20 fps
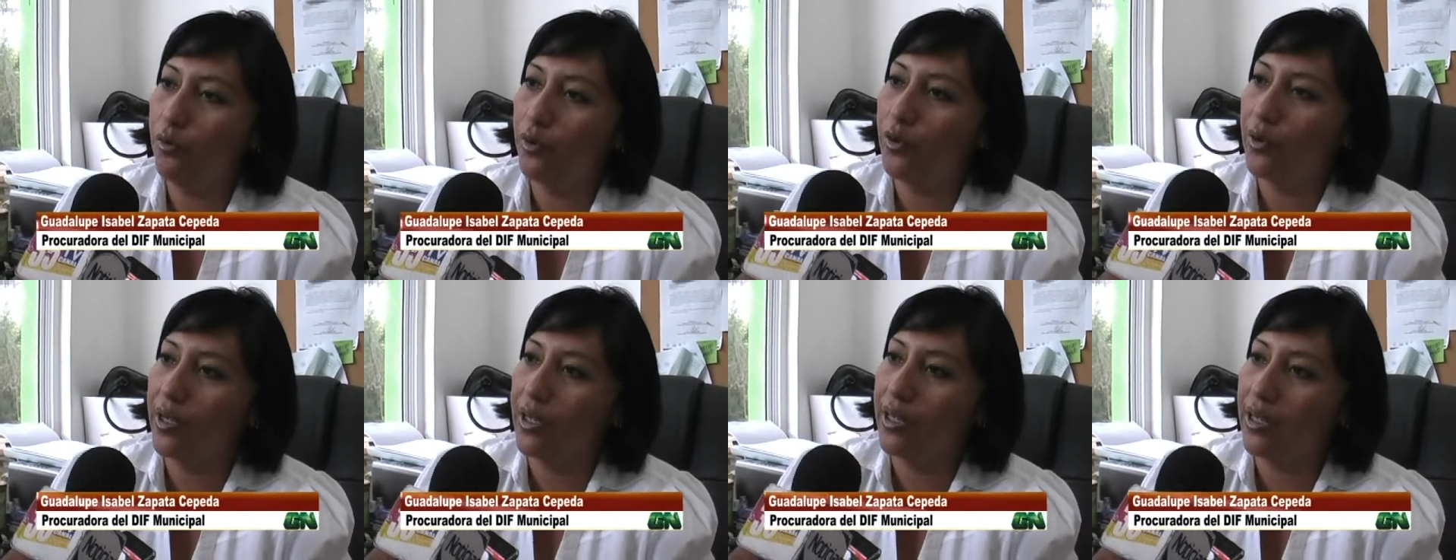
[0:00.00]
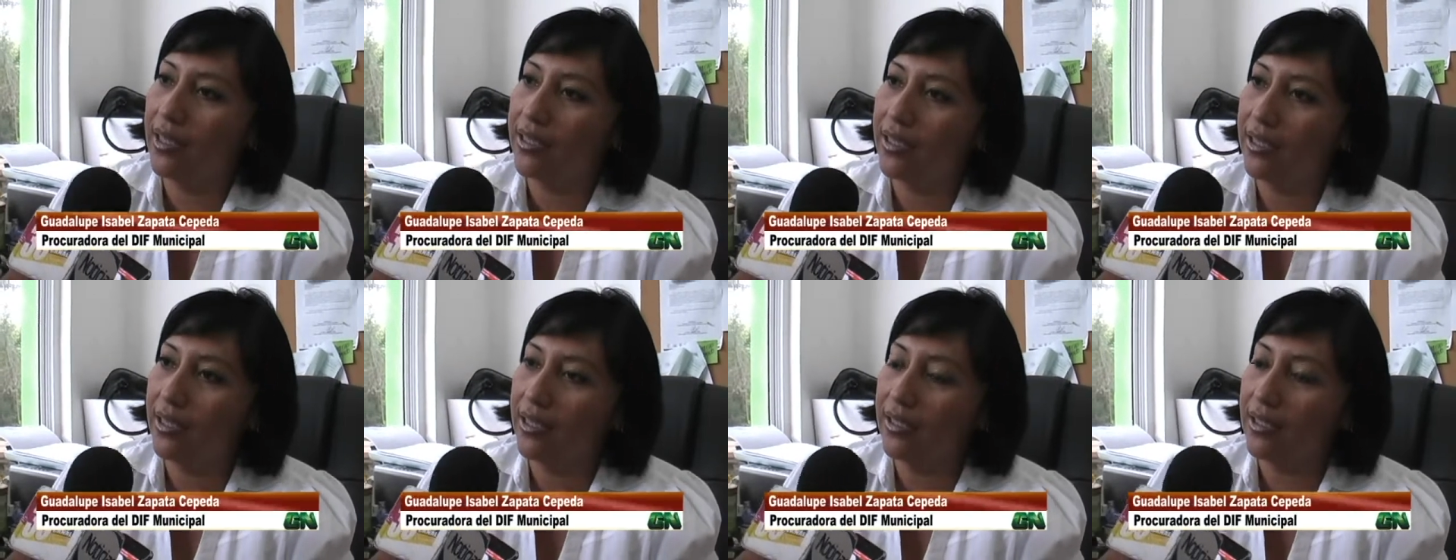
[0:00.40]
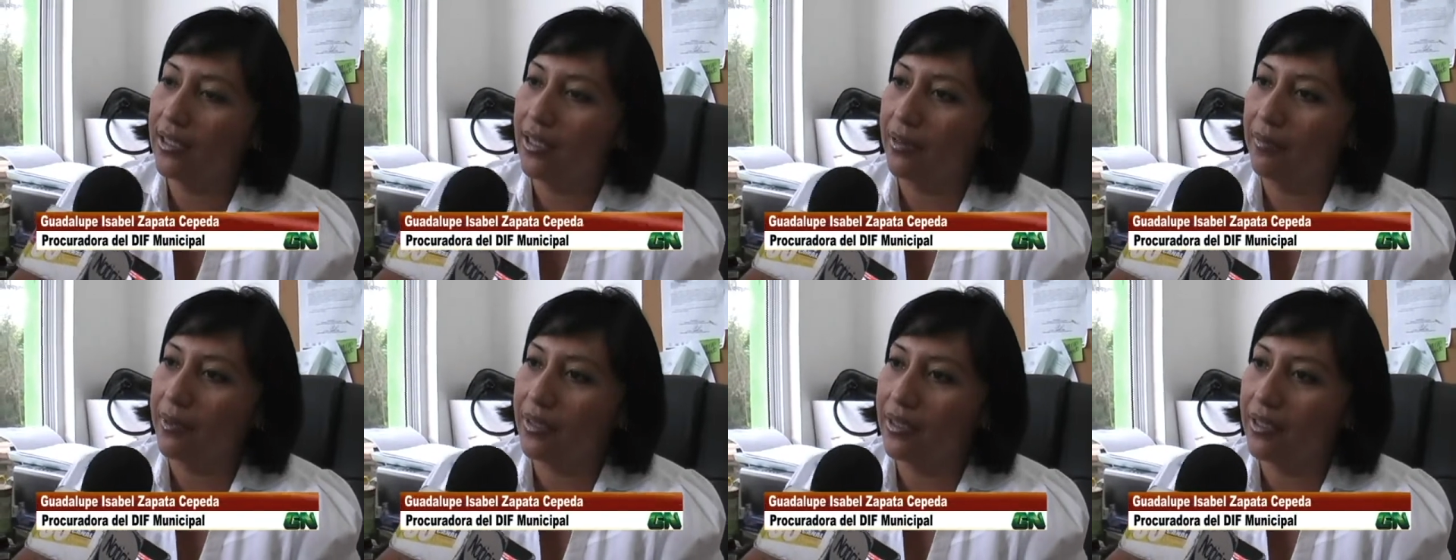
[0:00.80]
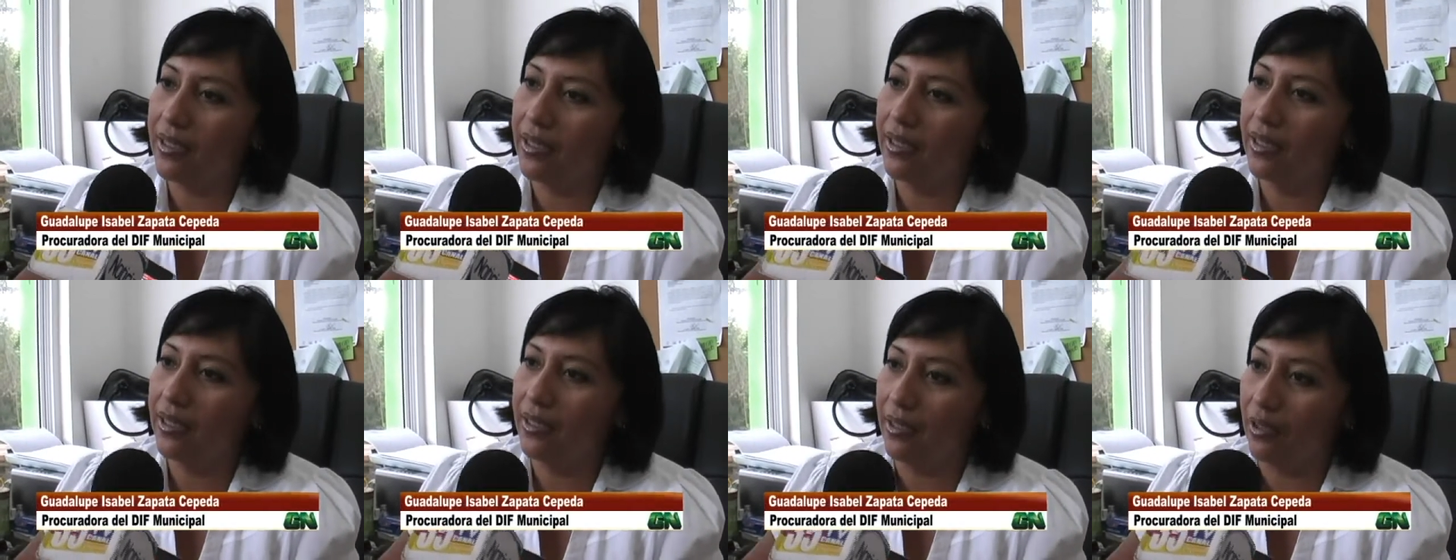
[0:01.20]
fueron canalizadas a través
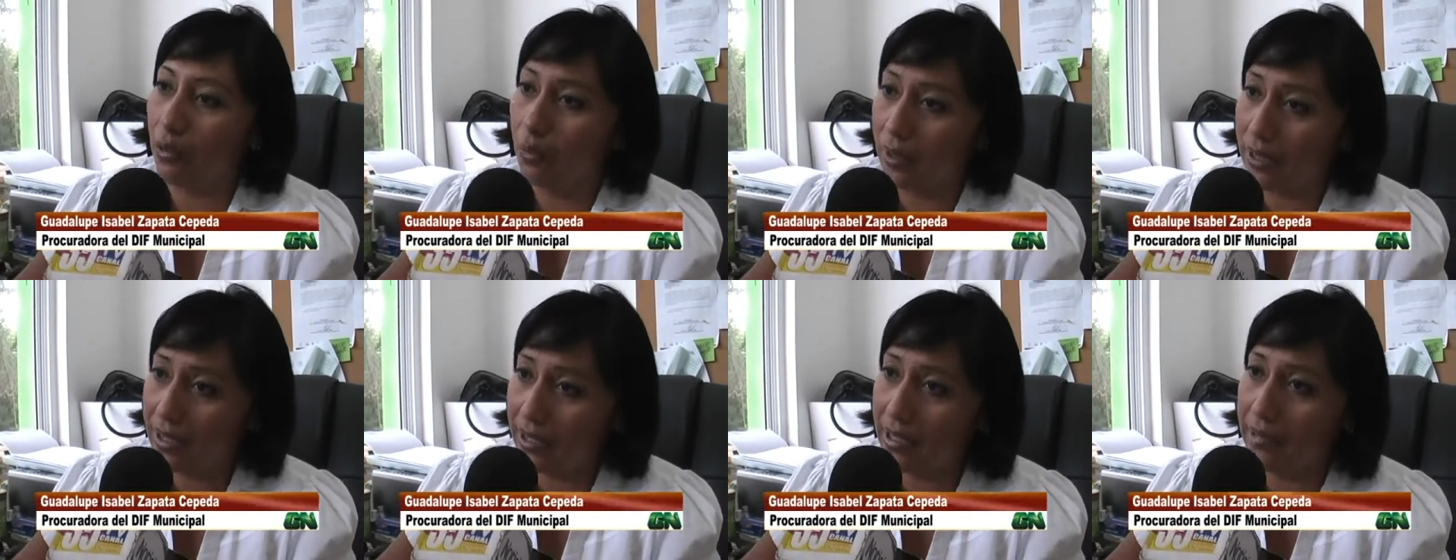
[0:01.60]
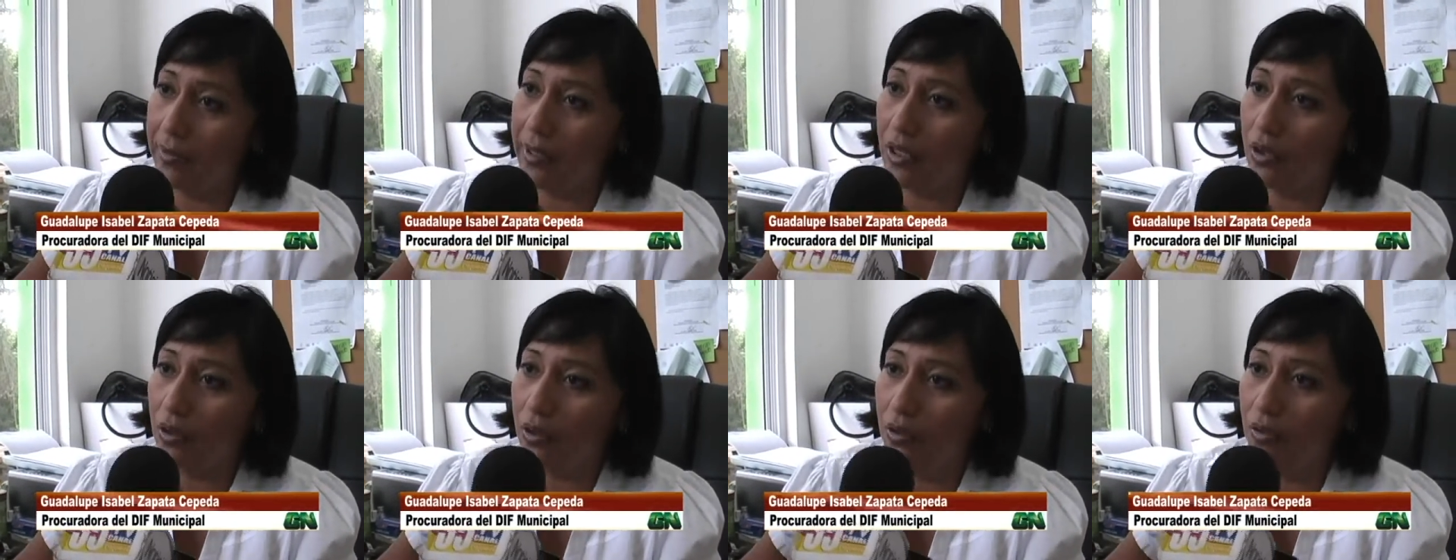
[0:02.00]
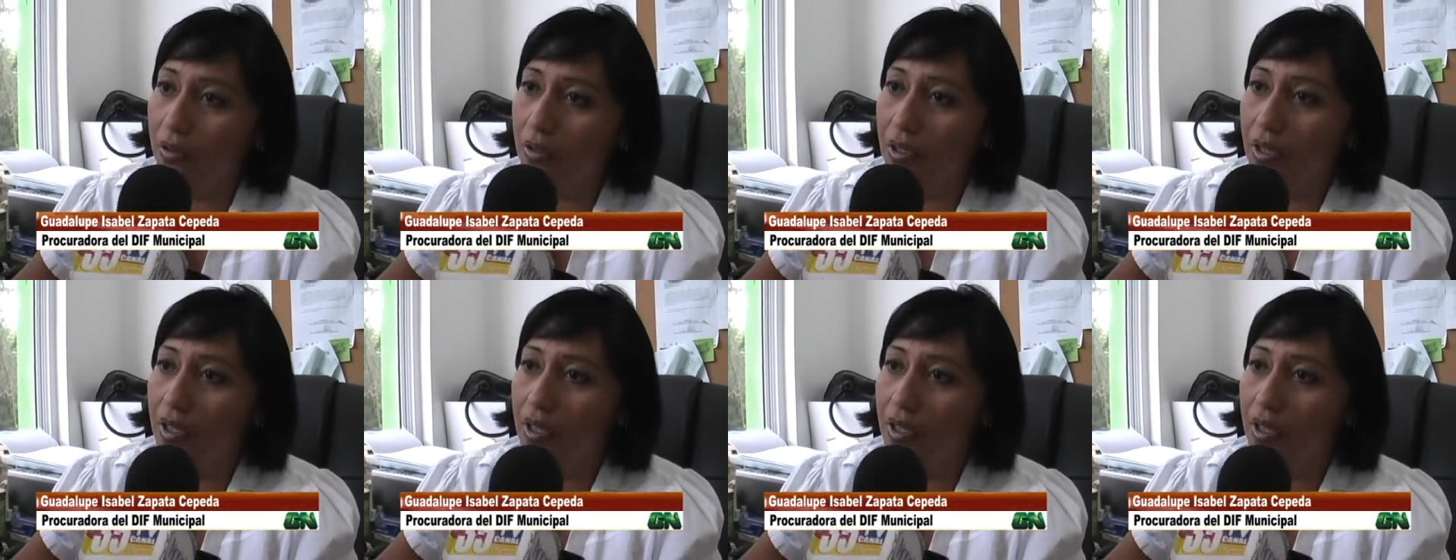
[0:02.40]
del juez cívico